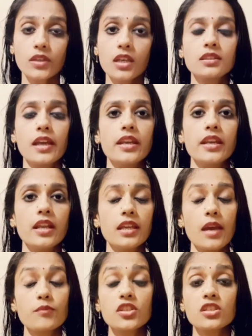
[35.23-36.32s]
इतना ही नहीं
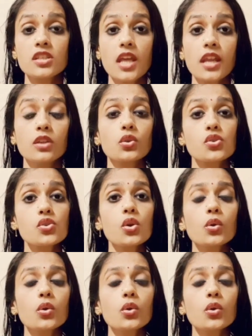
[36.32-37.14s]
एमसी स्टैंड ने तो शो